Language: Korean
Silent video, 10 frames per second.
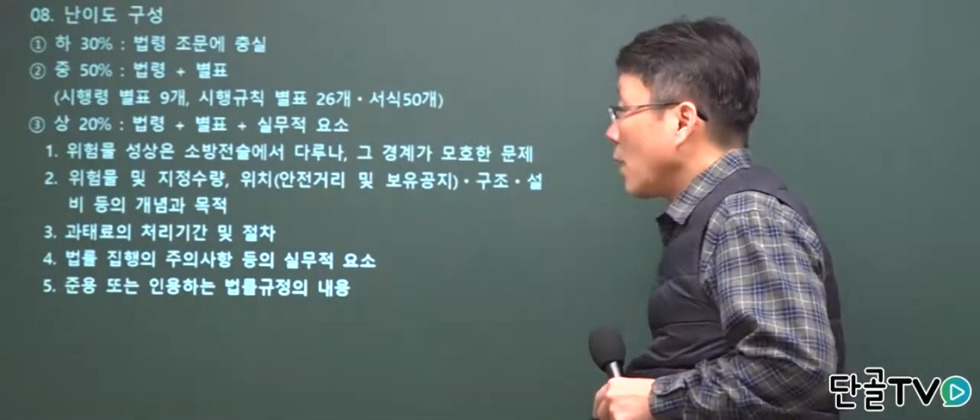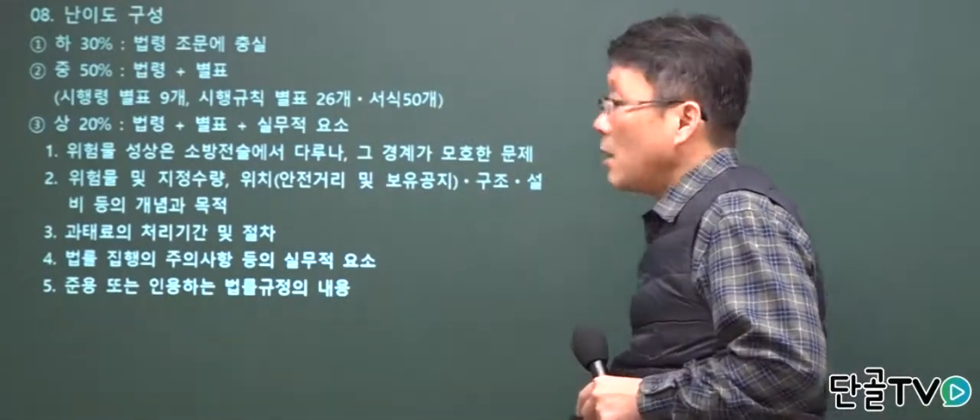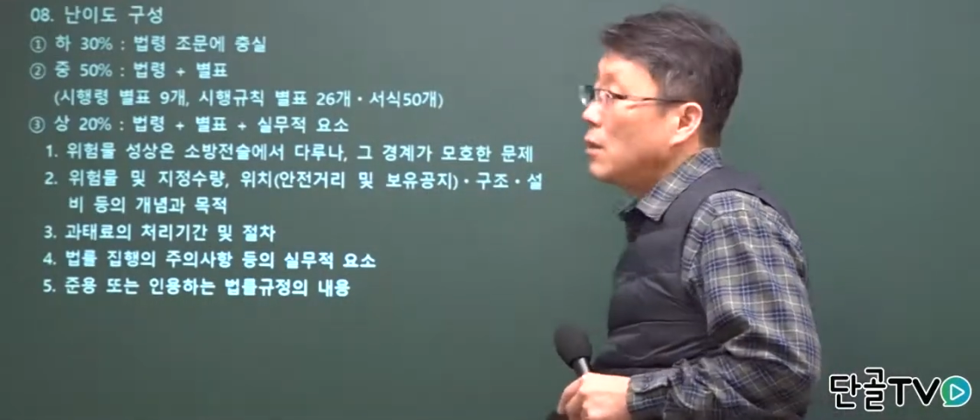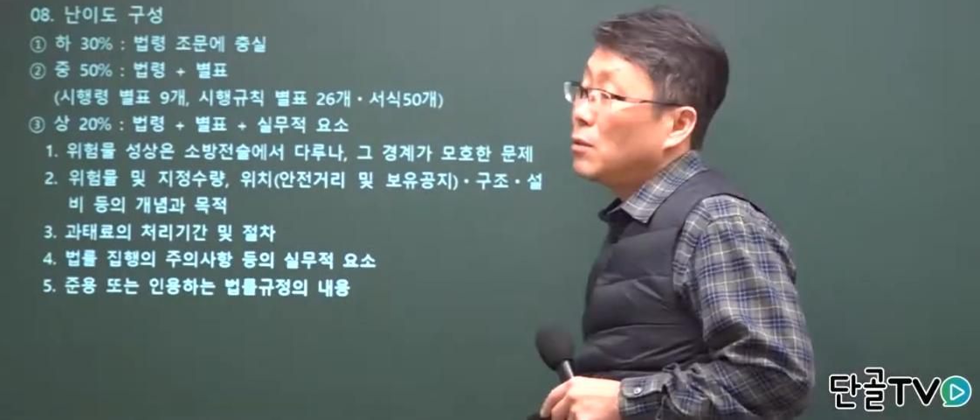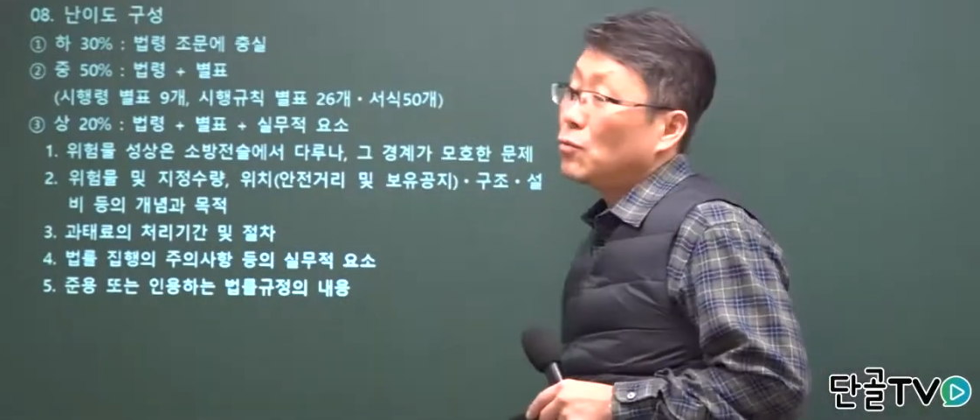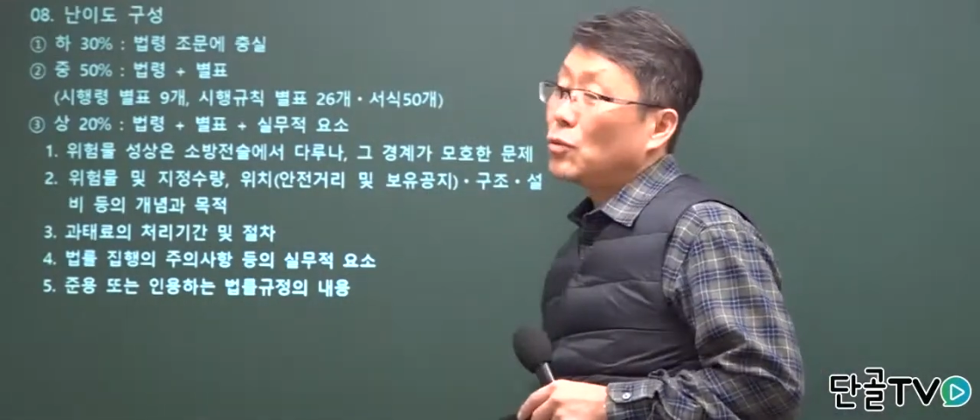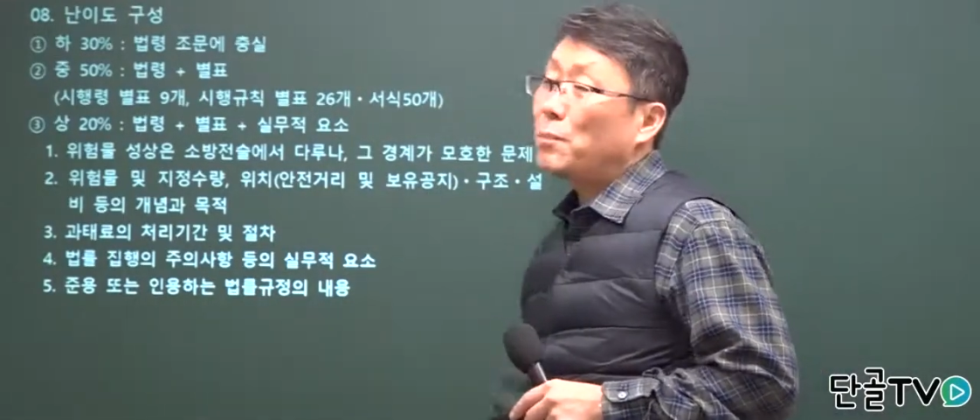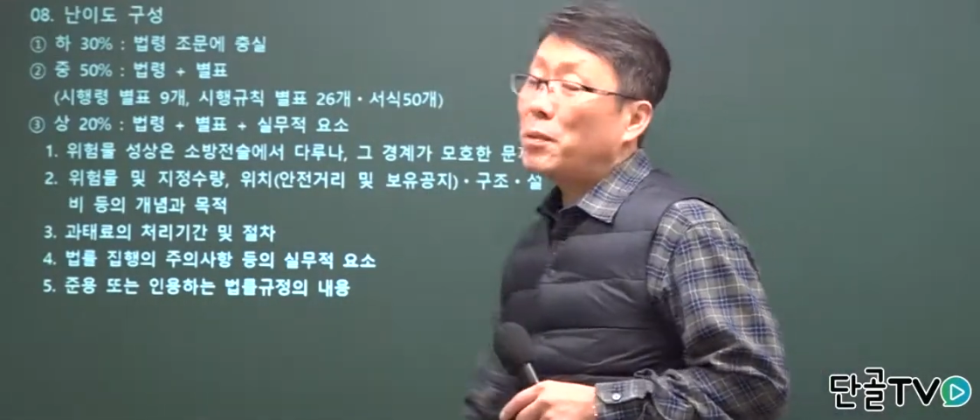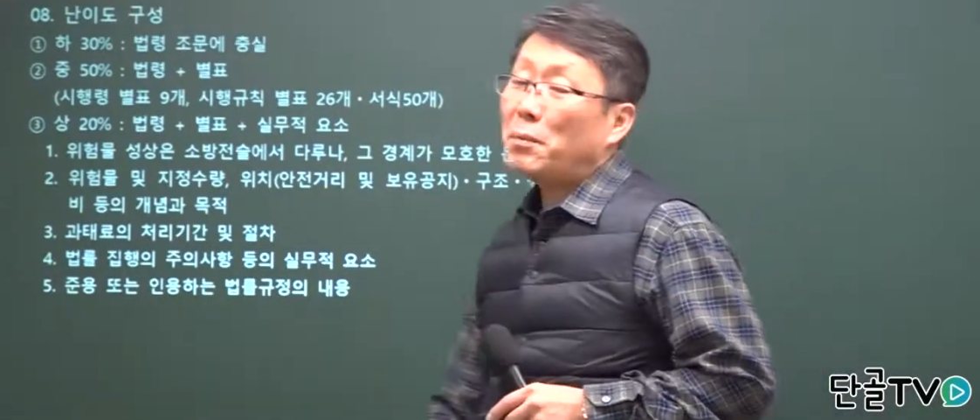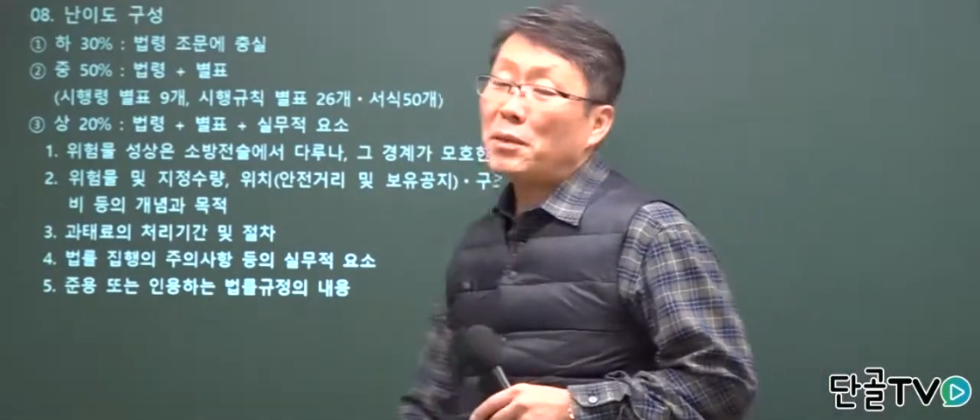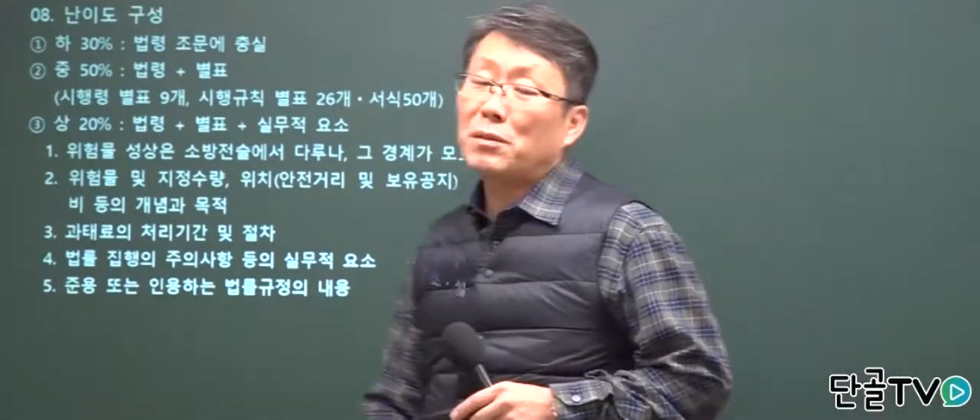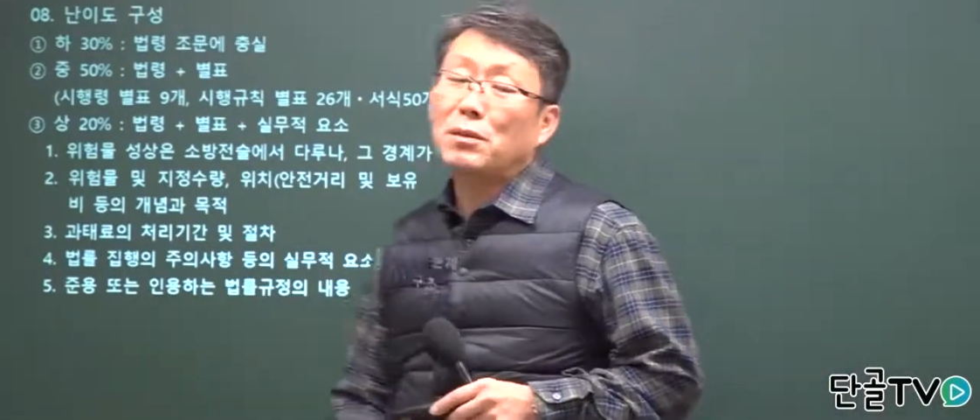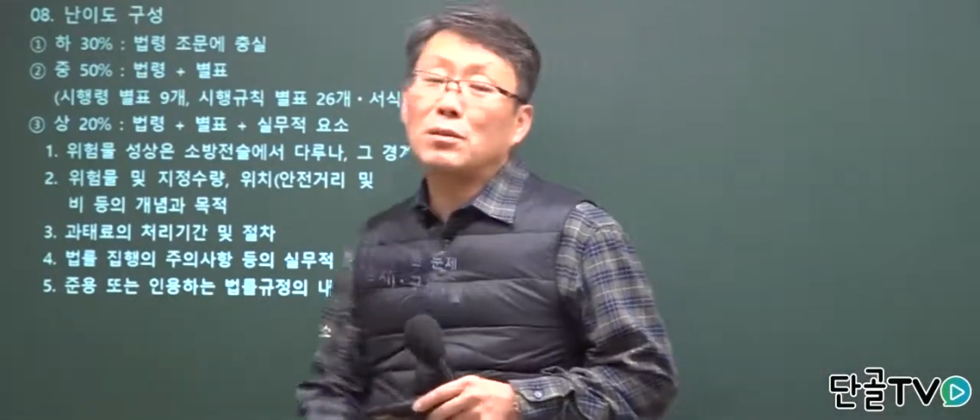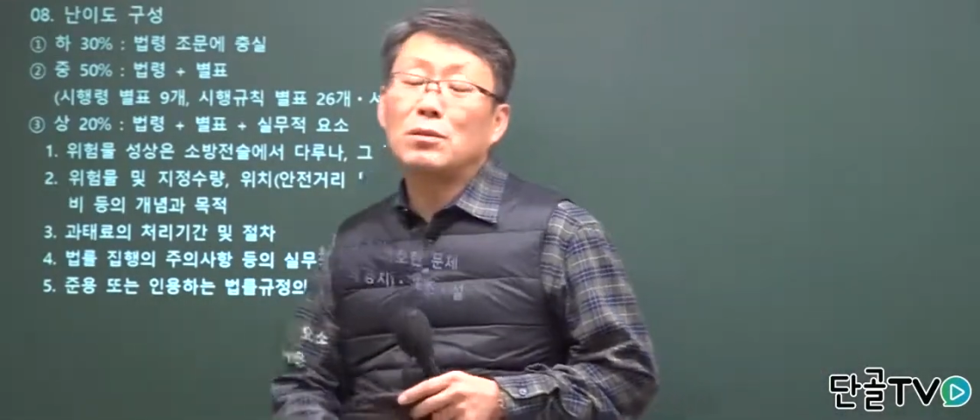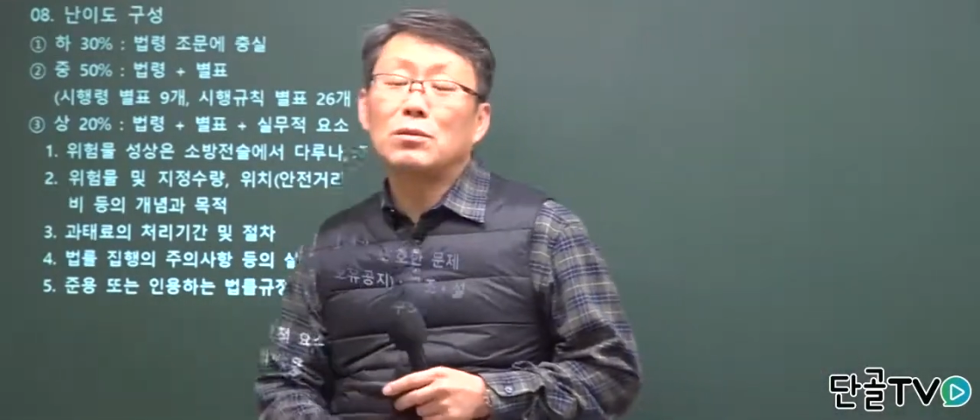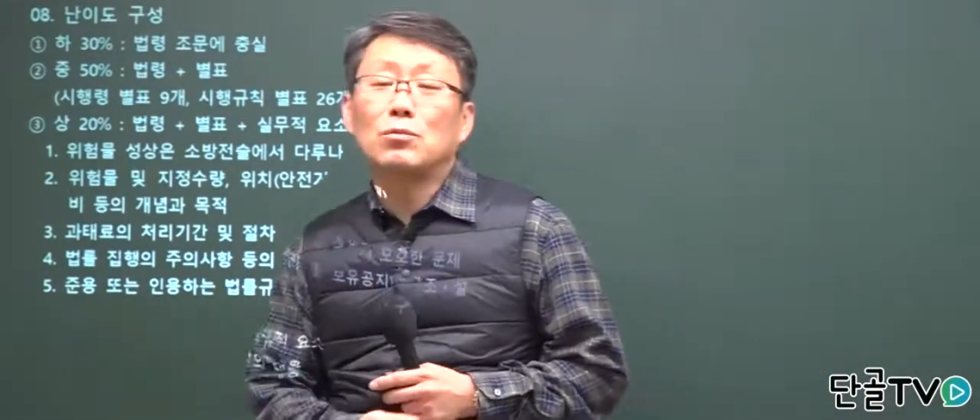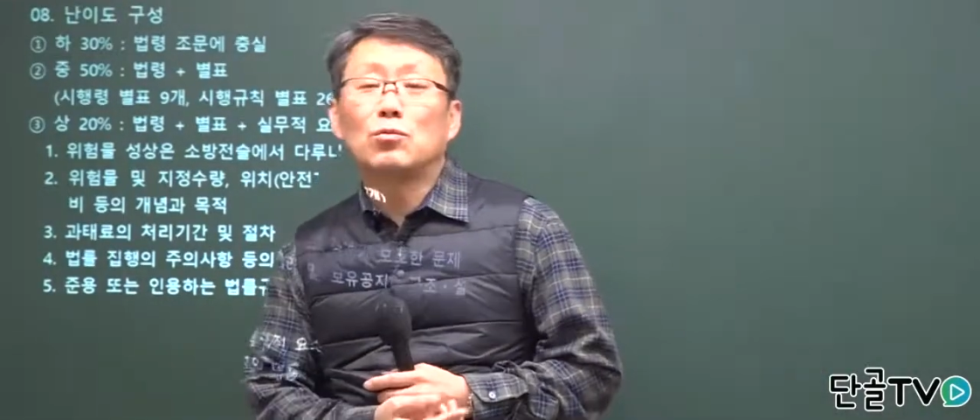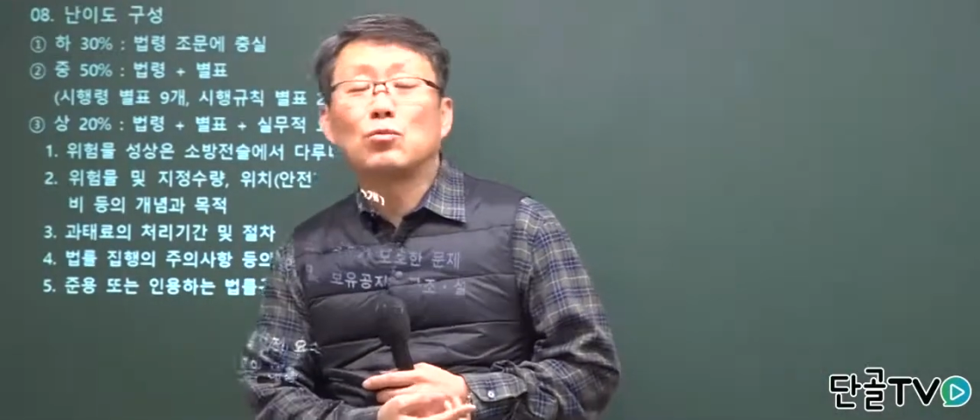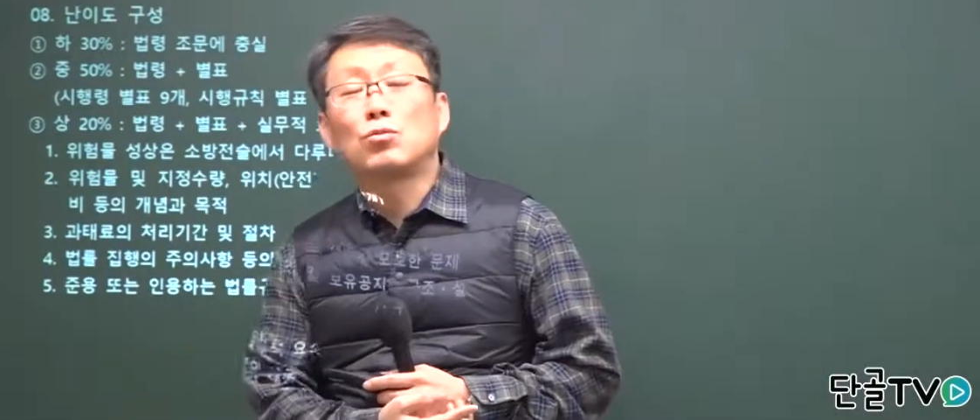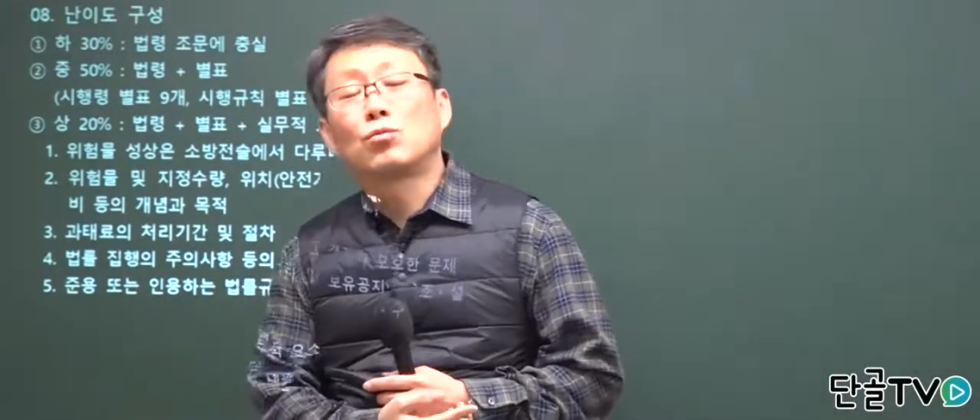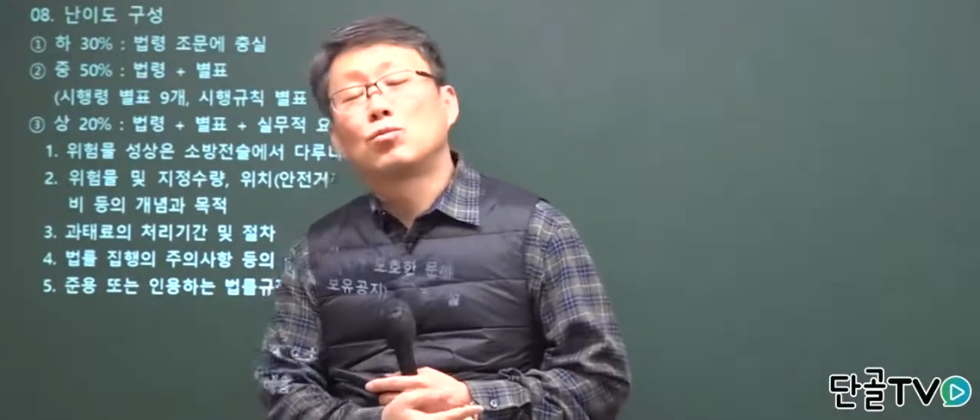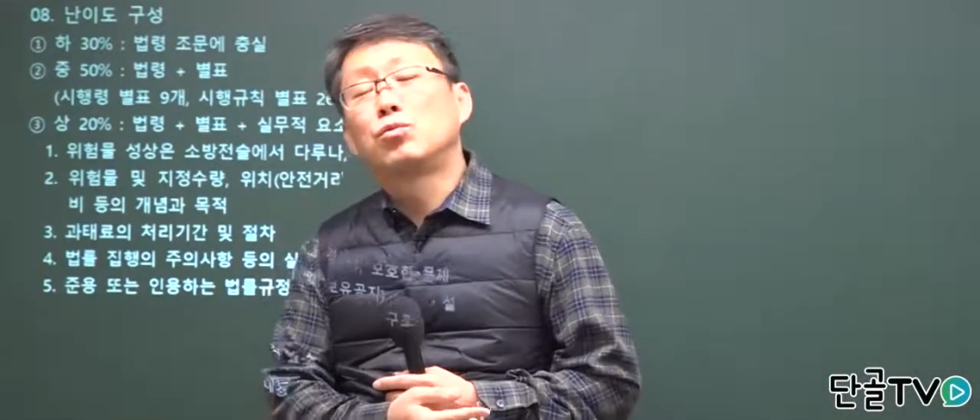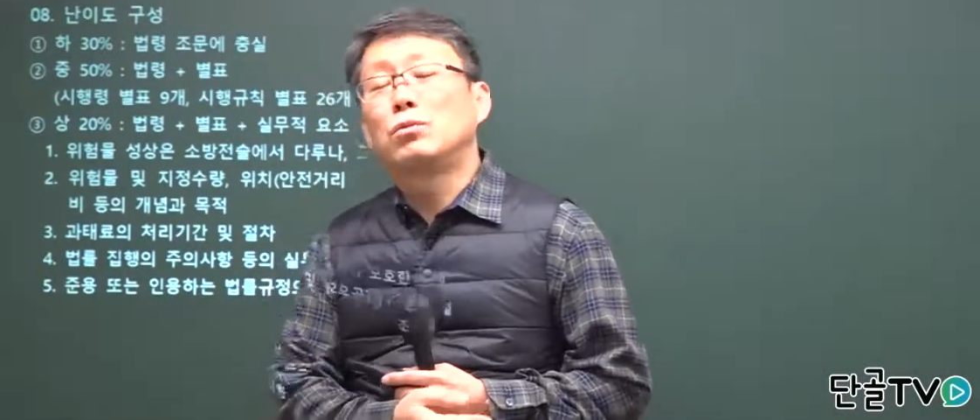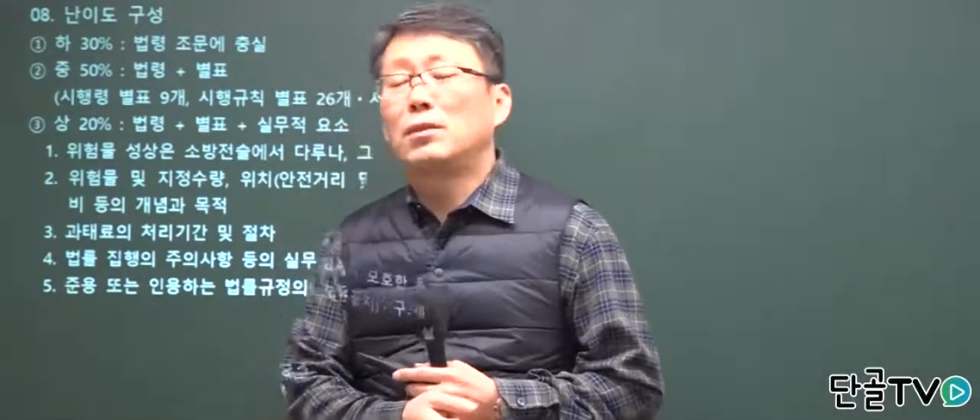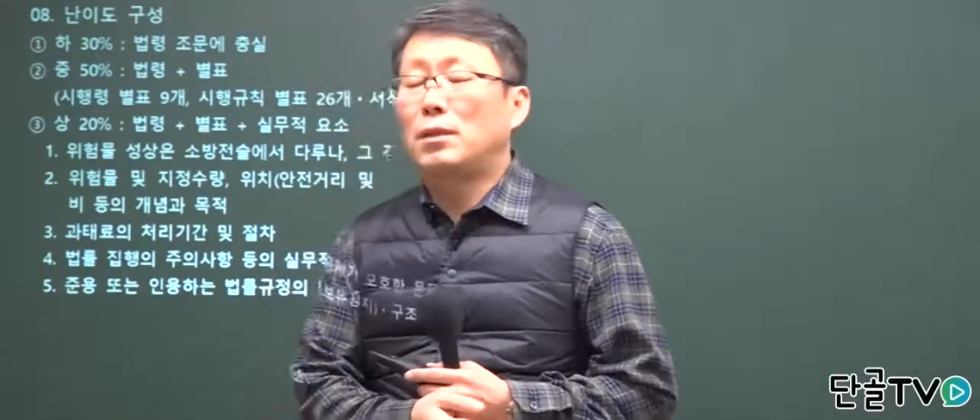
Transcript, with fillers: 과연 우리 법에서는 구,